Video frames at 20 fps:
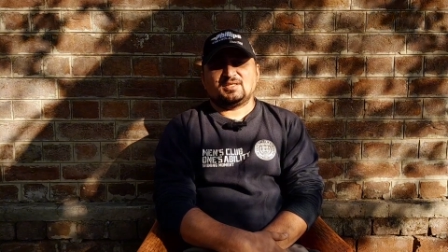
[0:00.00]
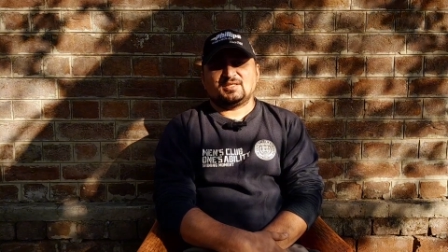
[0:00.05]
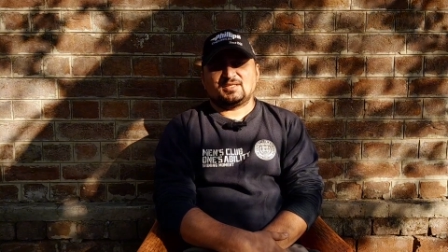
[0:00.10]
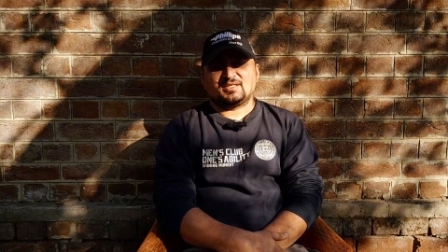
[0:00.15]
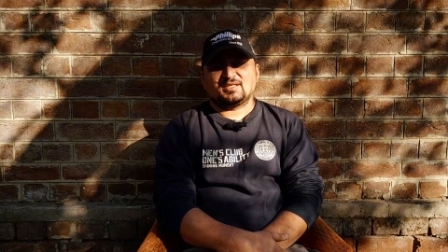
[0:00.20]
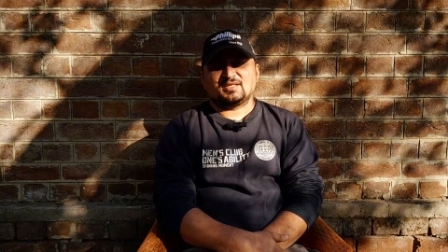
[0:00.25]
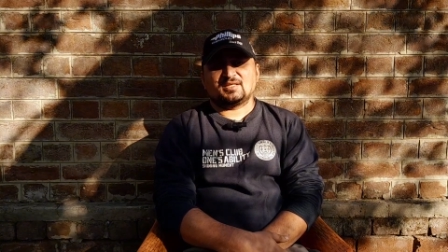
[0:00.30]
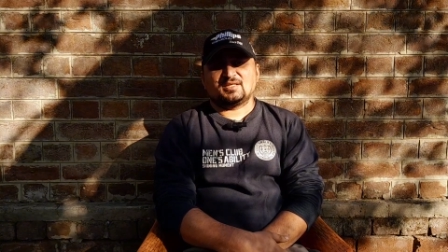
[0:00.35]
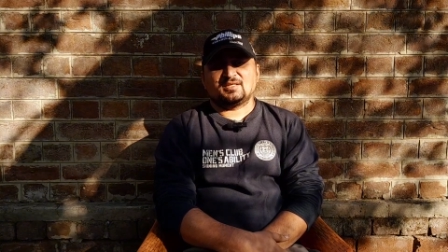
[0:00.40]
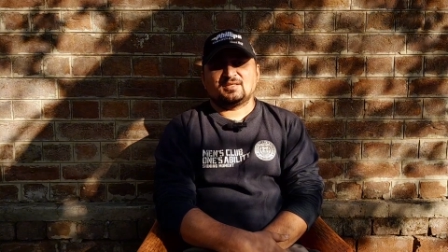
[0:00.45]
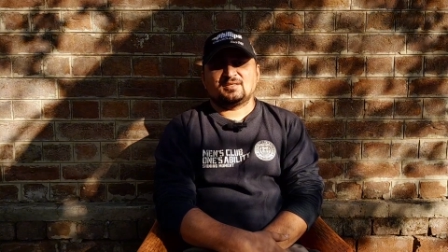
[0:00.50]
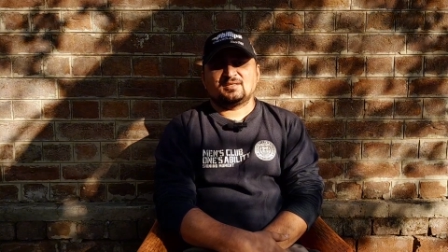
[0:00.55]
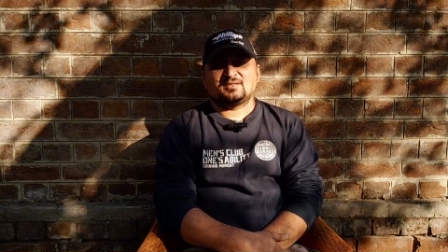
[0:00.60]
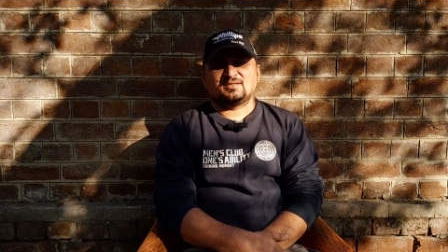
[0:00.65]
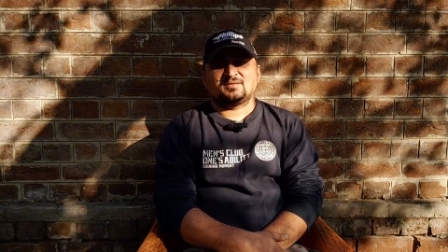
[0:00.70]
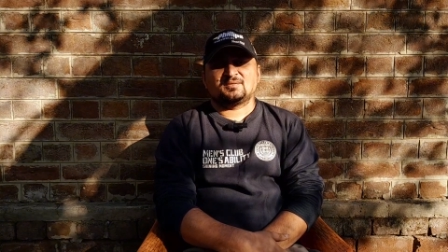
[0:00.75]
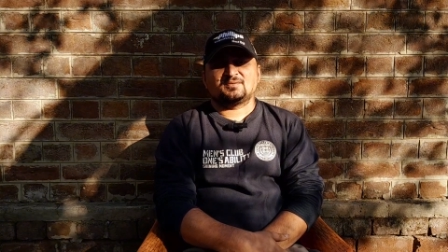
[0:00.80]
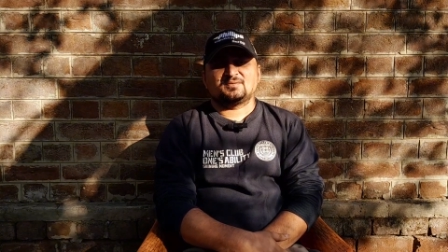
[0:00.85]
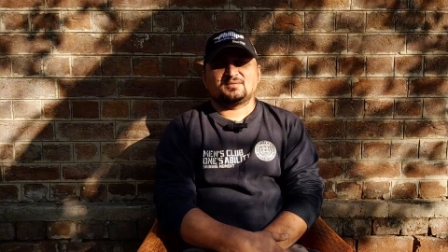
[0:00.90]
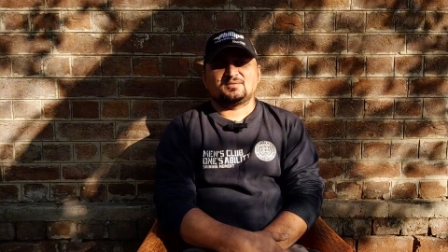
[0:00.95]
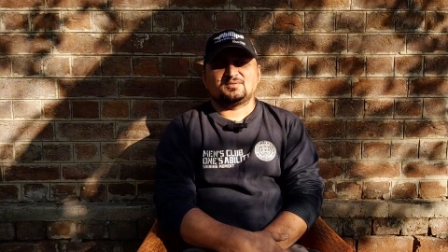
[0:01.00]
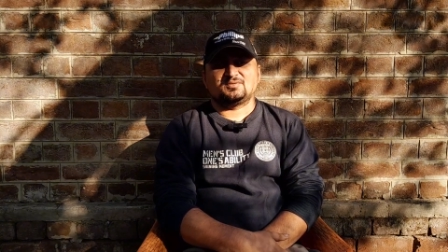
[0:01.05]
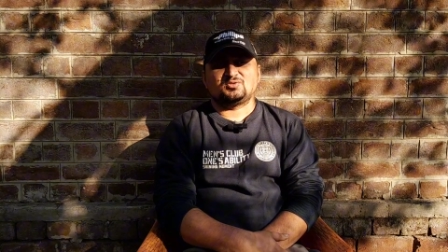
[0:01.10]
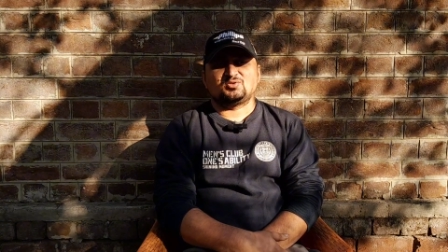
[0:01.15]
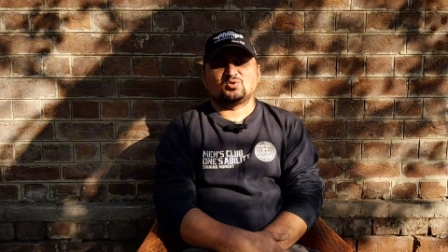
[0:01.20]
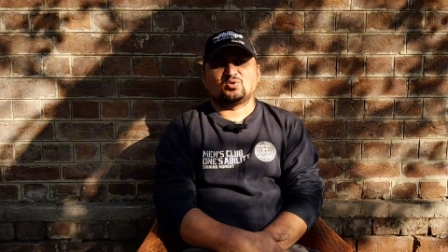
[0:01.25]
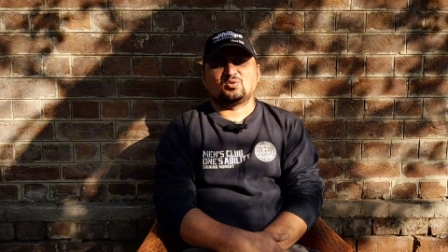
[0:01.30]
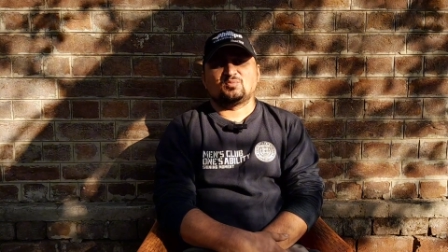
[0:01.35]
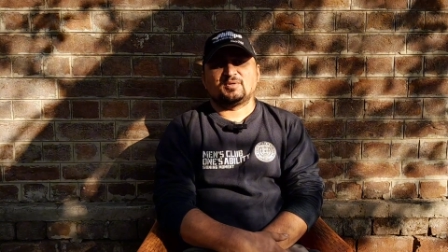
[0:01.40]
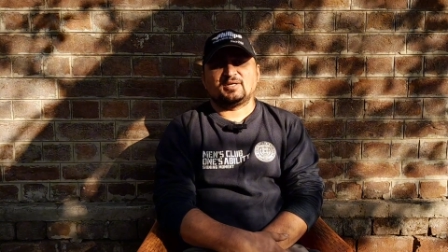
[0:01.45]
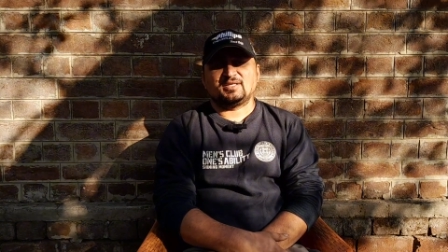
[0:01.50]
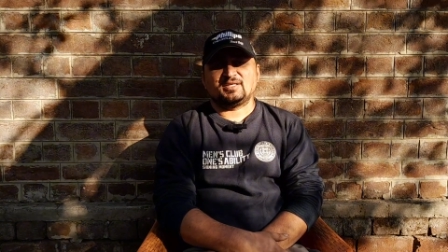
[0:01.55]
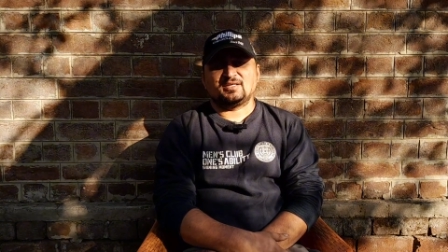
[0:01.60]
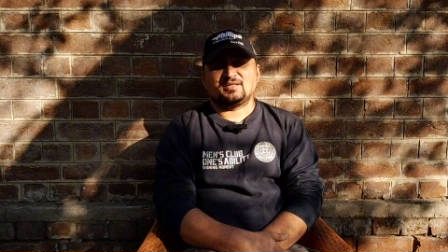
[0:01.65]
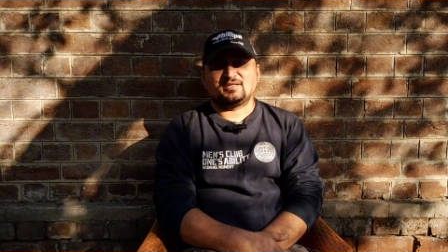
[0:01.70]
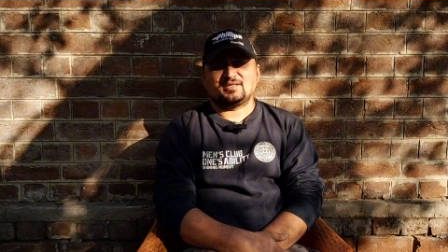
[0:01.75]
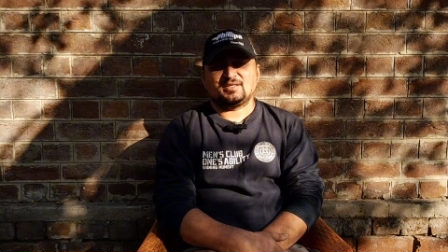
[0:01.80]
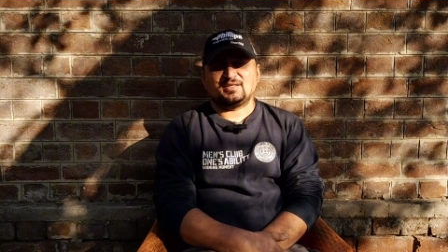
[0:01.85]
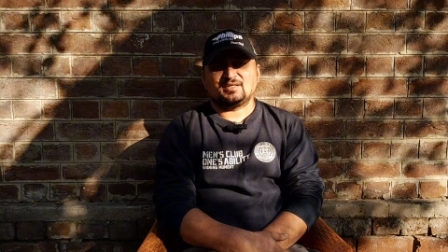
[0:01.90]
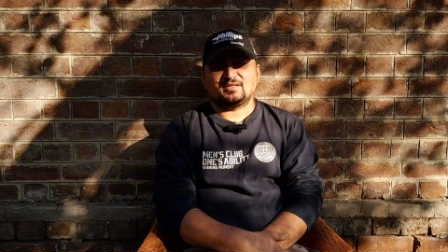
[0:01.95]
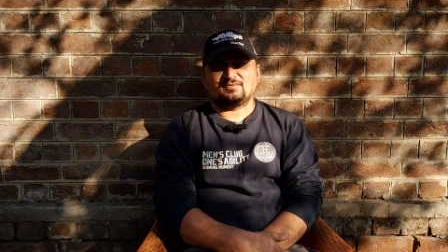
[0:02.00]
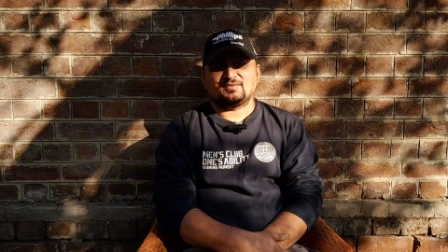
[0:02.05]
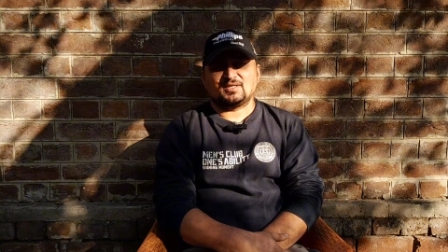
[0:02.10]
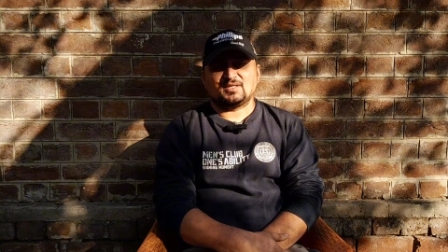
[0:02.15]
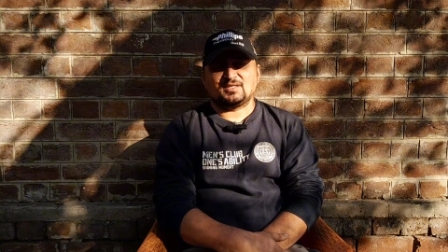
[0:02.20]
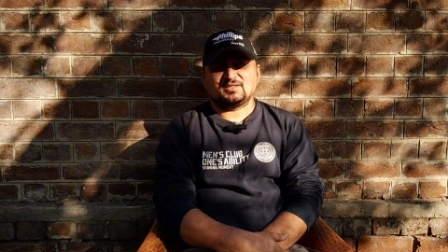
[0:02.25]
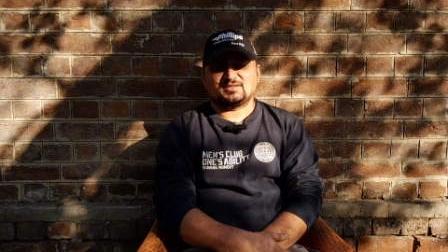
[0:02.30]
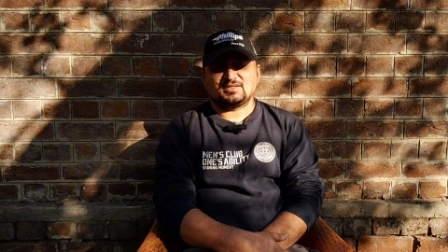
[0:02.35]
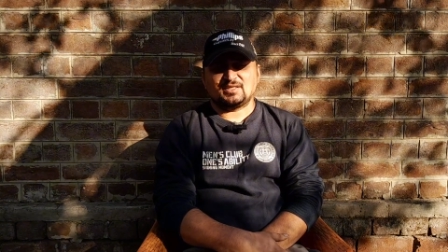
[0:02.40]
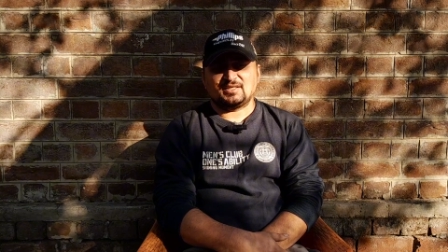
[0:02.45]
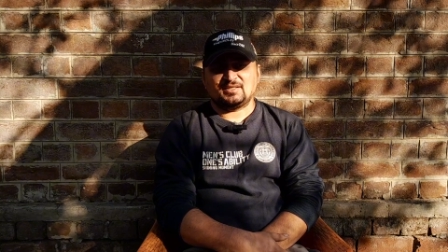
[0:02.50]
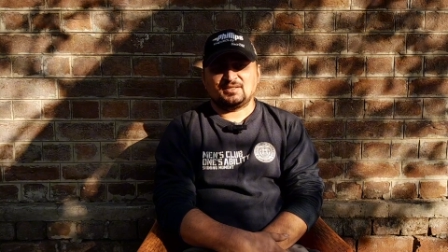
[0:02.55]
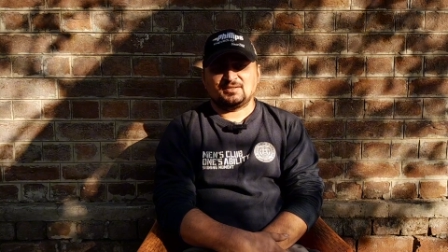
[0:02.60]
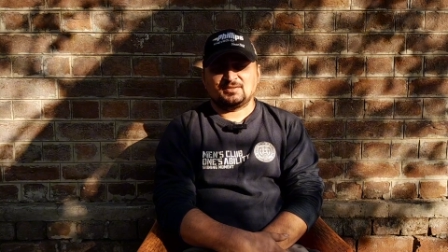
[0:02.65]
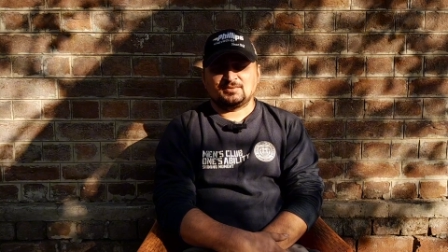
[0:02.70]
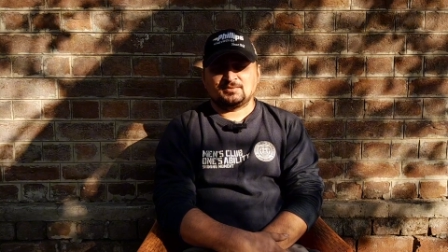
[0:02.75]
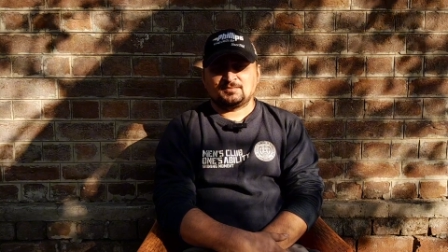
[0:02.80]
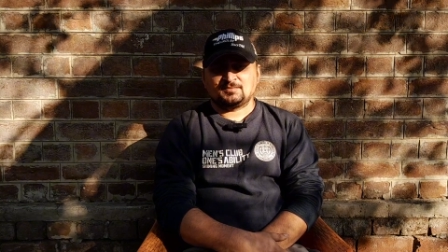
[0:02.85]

लिखेंगे जो भाई एंट्री करवाना चाहे